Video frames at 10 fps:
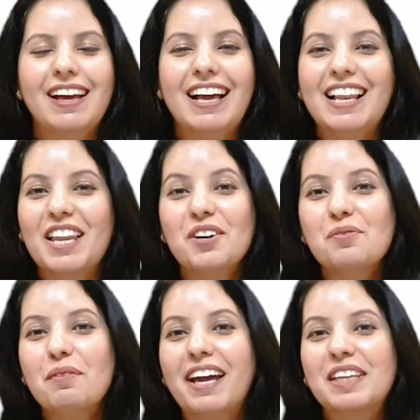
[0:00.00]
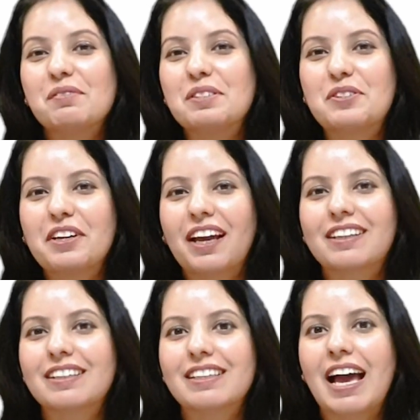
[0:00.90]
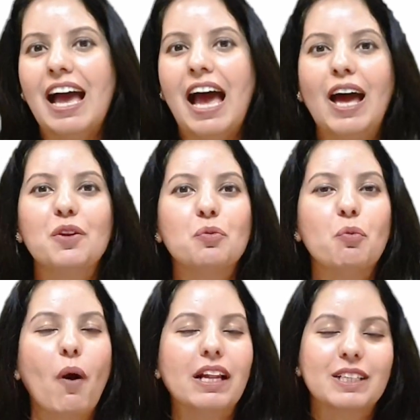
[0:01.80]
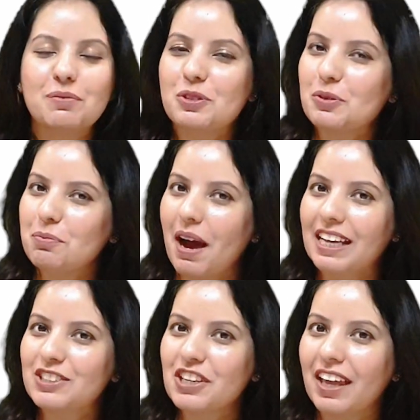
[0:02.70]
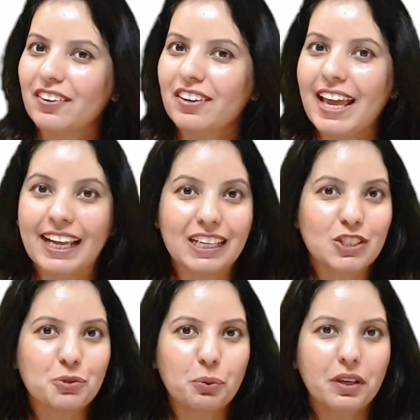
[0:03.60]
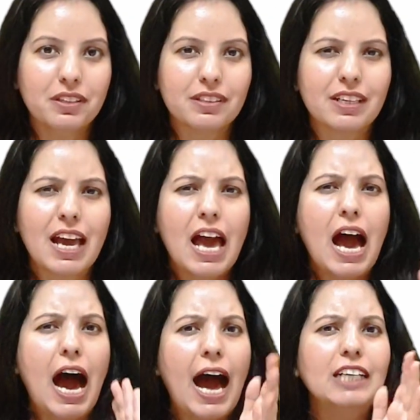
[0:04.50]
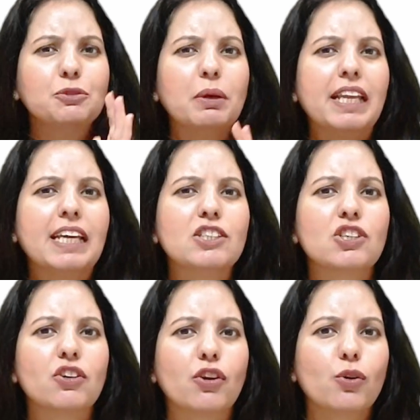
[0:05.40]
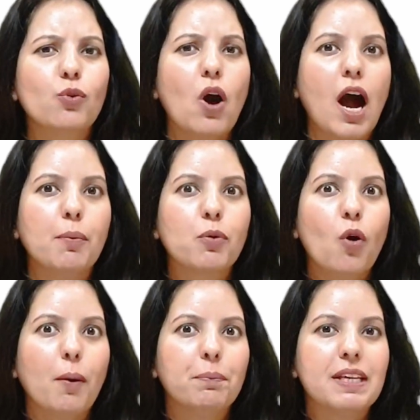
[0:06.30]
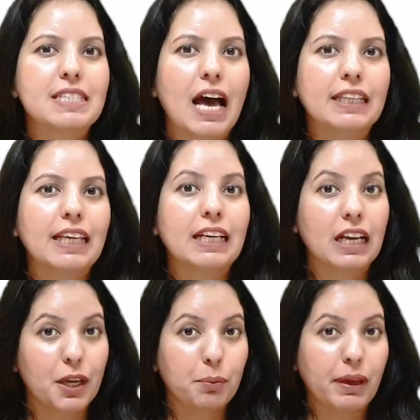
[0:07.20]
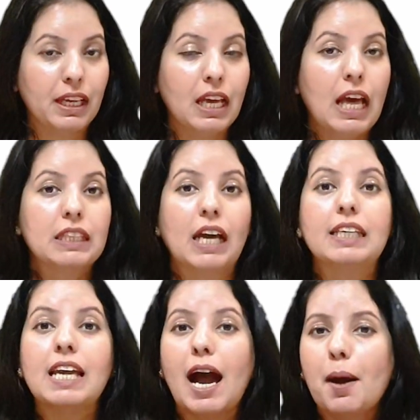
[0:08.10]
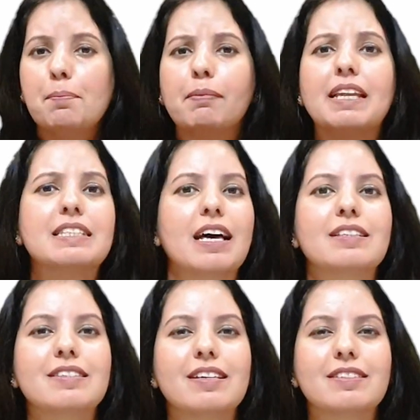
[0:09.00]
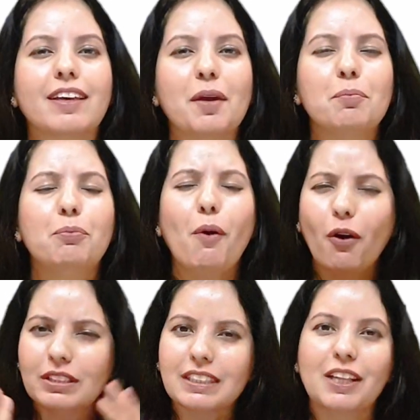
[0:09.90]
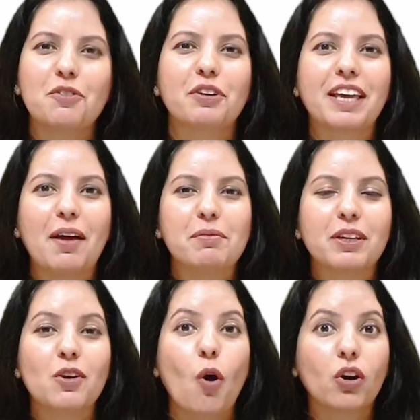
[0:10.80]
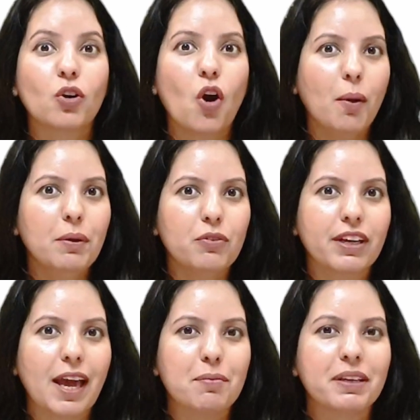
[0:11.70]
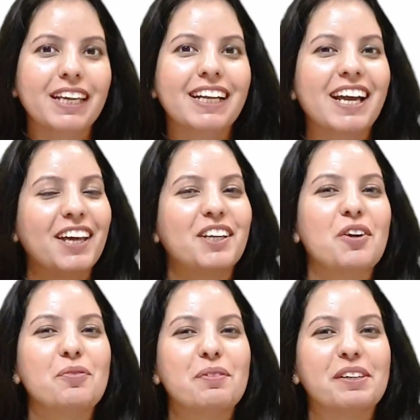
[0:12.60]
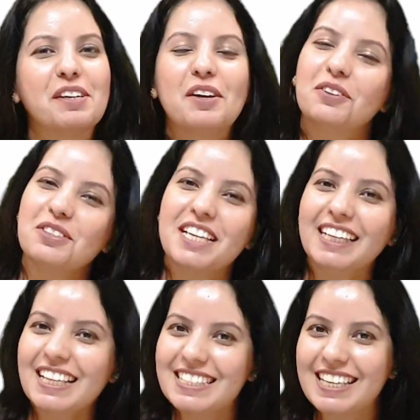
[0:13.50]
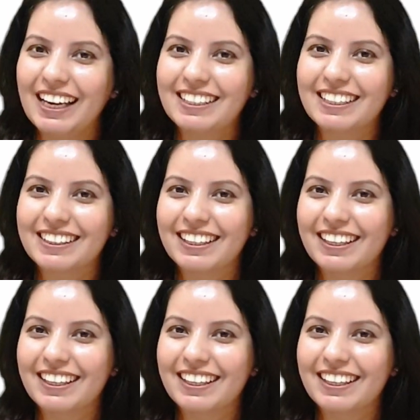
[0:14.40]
हेलो माय नेम इज रिया खन्ना एंड वेलकम टू माय चैनल इंग्लिश वर्ल्ड आज मैं लेके चल रही हूँ आपको अपने साथ एक घर में ताकि आप मेरे साथ सीख सके बहुत ज्यादा वोकेबलरी और कॉमन वोकेबलरी घर के ऊपर तो चलिए स्टार्ट करते